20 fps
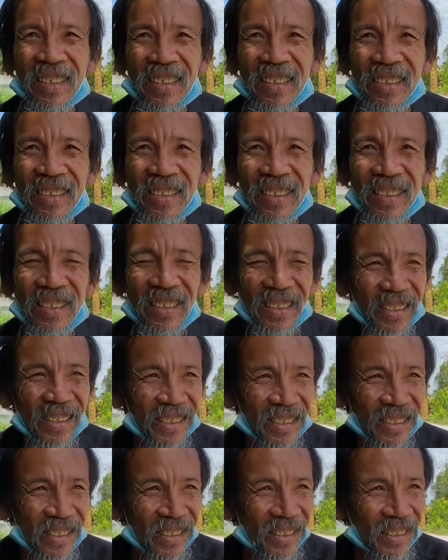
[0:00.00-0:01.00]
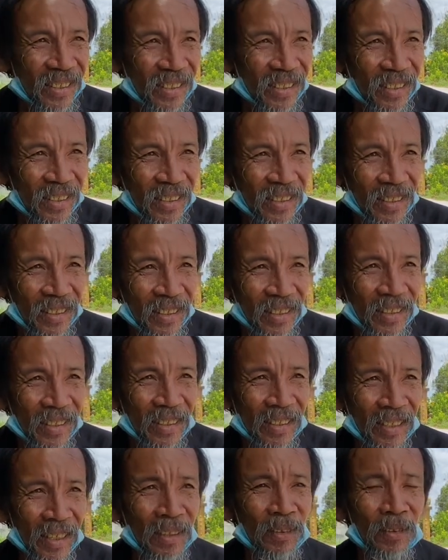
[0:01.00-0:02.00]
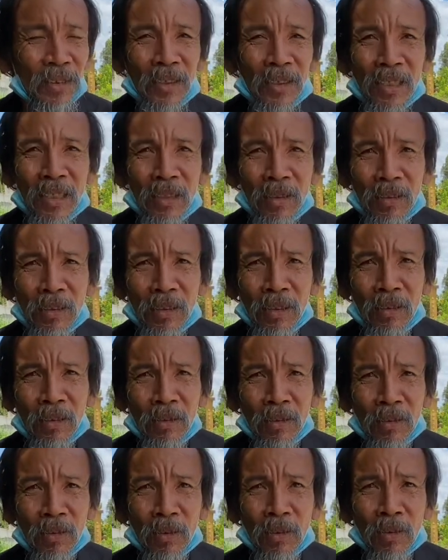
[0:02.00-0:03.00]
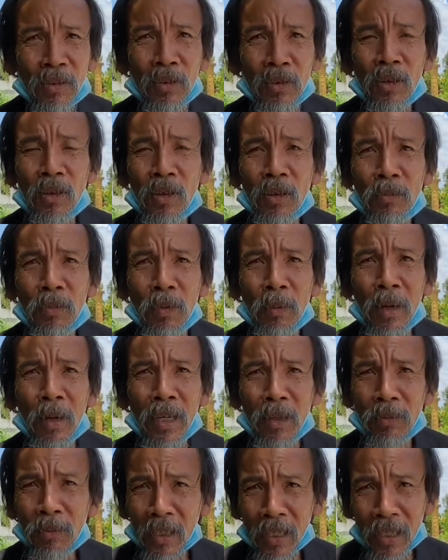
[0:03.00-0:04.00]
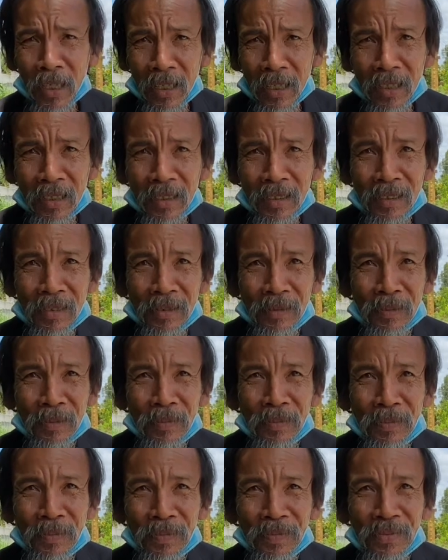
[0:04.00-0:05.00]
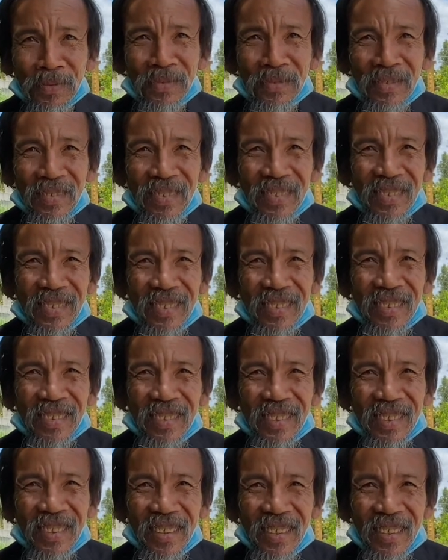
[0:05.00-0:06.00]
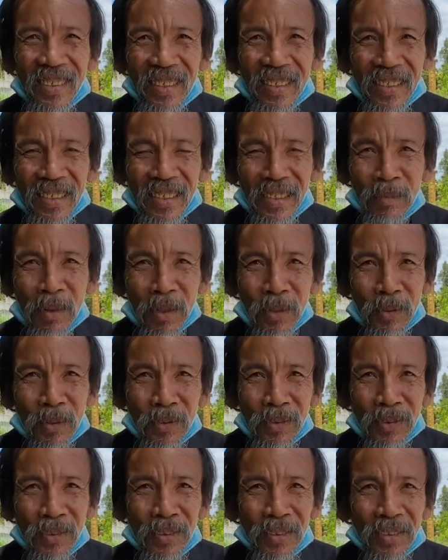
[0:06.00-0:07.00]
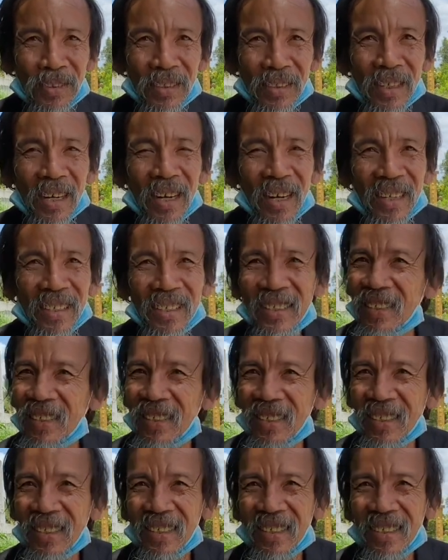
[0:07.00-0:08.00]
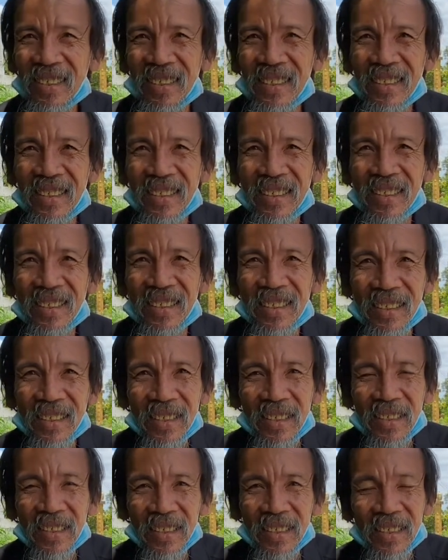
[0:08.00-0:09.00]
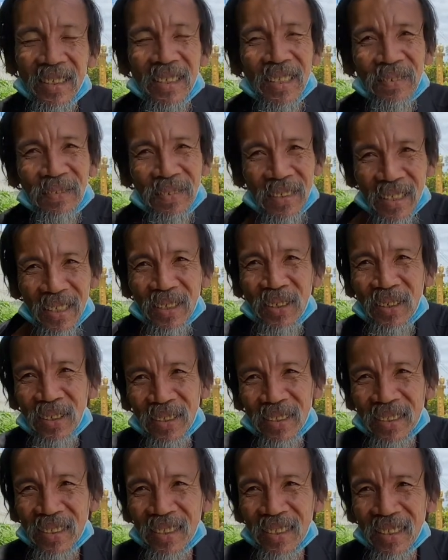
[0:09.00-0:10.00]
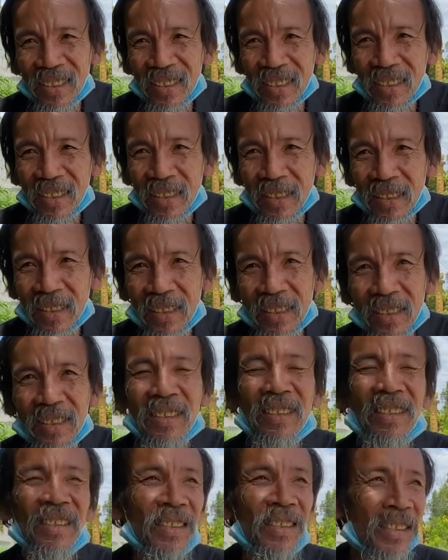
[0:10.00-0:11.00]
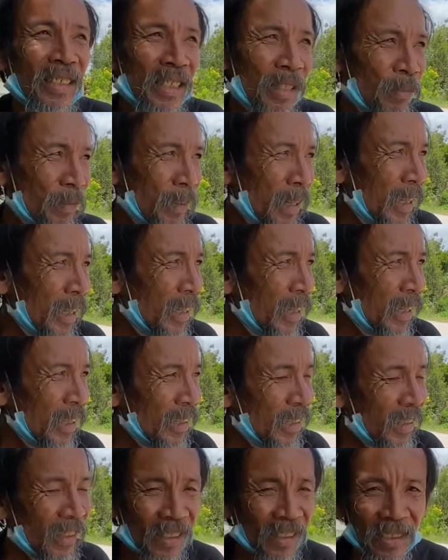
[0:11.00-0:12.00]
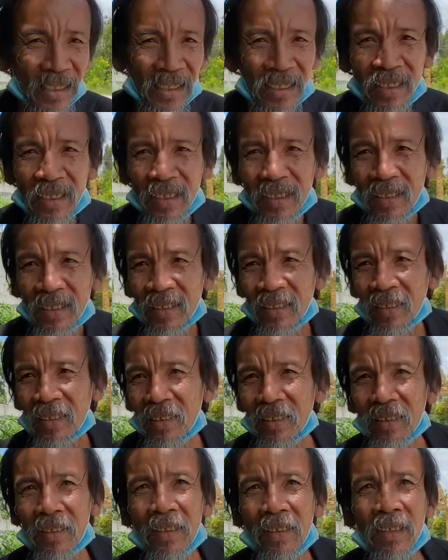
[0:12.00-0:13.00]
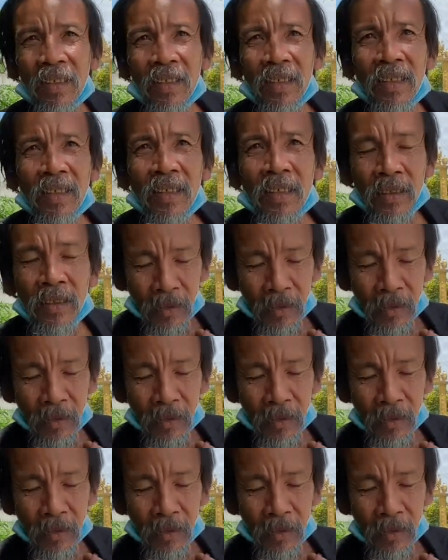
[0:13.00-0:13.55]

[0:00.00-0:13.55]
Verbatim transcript: nó vậy đó rẫy có nó nhiêu lắm không có 17 không đó hả chú hả ừ. bây giờ là chú đi gì đó hả à, đi gì đi tìm giờ đi tìm trẻ con mà chưa tìm chưa từng nãy này chưa tìm con thấy chú đeo cái gì chú